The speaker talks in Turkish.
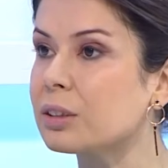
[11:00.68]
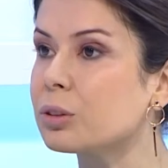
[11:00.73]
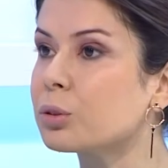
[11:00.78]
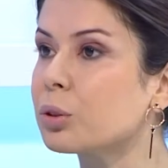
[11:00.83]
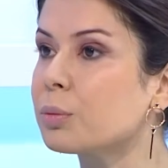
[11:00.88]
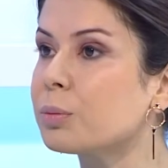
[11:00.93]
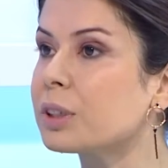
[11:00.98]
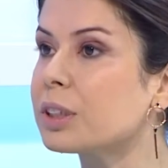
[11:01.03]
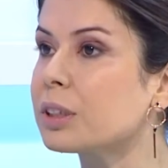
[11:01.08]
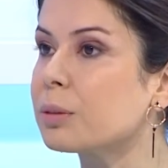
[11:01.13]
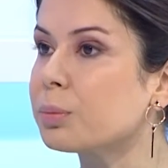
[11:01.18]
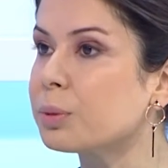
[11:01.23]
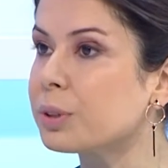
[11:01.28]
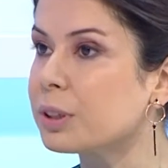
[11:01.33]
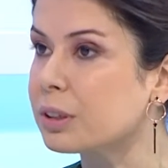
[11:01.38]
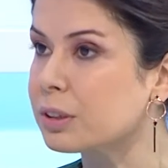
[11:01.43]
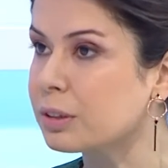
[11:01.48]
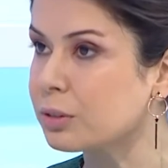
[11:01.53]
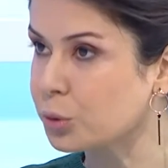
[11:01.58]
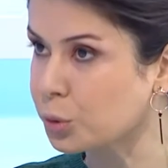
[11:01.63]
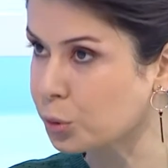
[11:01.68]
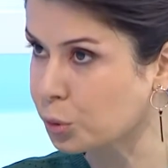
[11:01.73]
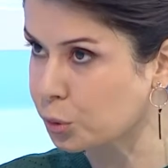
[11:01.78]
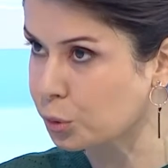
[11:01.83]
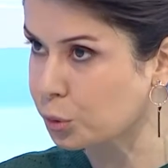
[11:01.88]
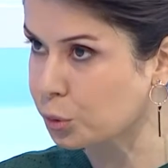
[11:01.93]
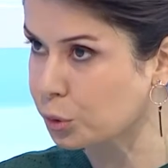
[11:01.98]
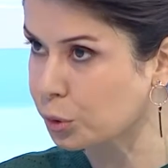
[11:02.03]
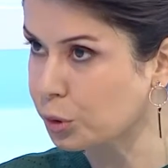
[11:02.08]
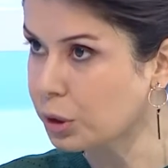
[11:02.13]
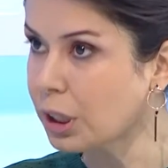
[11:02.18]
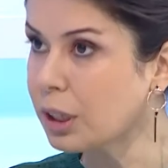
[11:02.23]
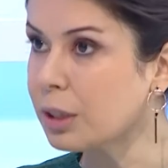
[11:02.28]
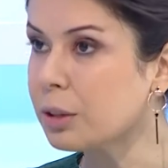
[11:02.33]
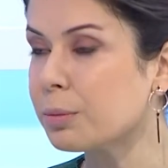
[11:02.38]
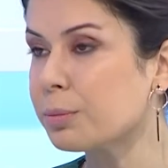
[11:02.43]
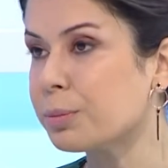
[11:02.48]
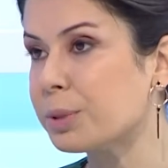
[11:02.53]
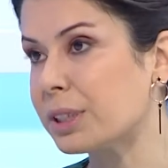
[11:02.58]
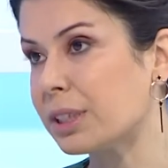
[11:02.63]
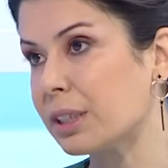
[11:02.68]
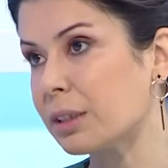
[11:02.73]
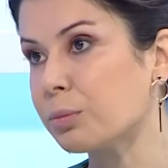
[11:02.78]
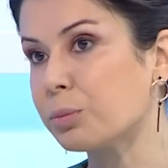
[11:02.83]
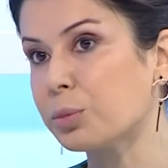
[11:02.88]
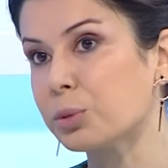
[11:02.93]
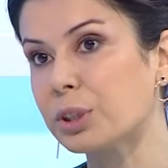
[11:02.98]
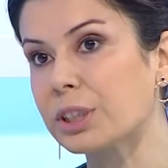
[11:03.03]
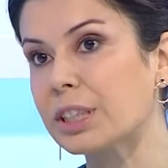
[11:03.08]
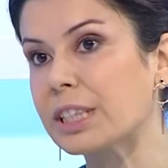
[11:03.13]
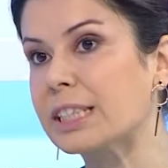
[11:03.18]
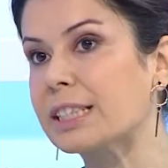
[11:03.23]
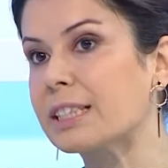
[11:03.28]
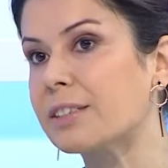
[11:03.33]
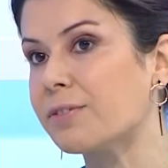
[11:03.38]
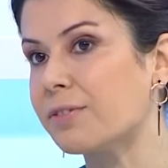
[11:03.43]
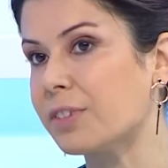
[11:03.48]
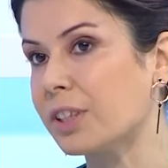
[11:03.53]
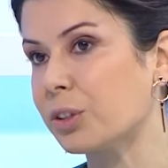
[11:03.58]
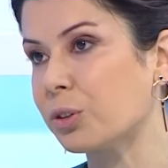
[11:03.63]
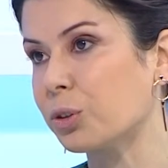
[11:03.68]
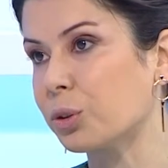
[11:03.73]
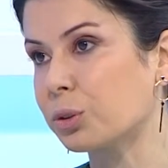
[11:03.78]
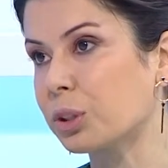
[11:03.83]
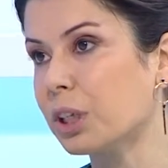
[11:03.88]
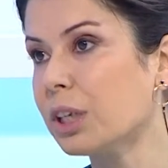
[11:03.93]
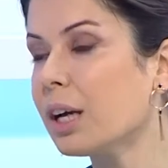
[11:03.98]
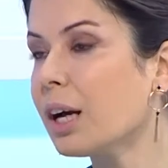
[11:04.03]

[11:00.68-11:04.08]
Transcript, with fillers: anatomik yapıların uygunluğu bize bunlara izin veriyor.